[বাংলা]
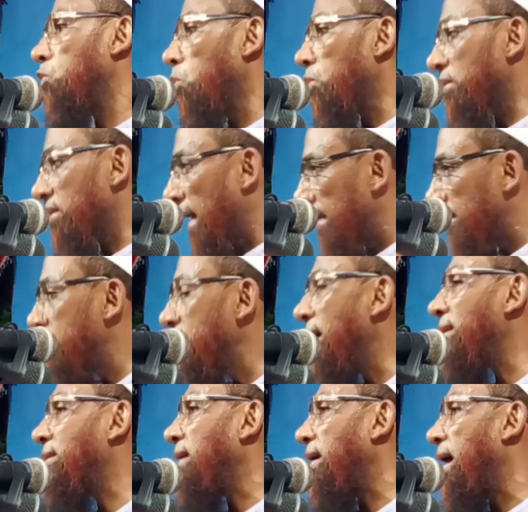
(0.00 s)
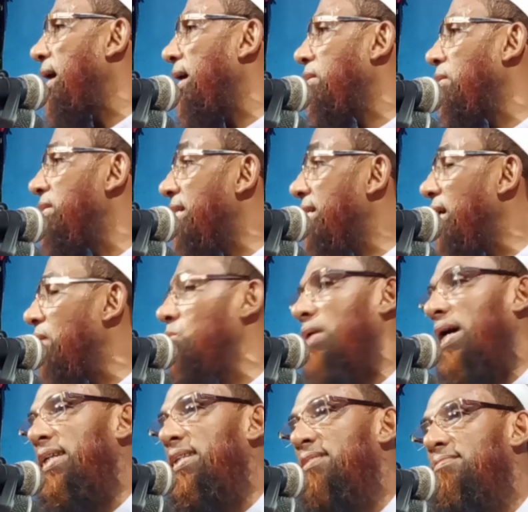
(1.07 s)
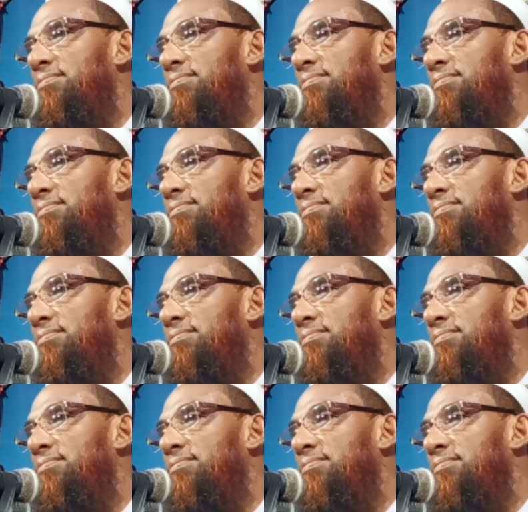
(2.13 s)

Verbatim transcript: তোর গার্জিয়ান কারা কয় যে কেউ নাই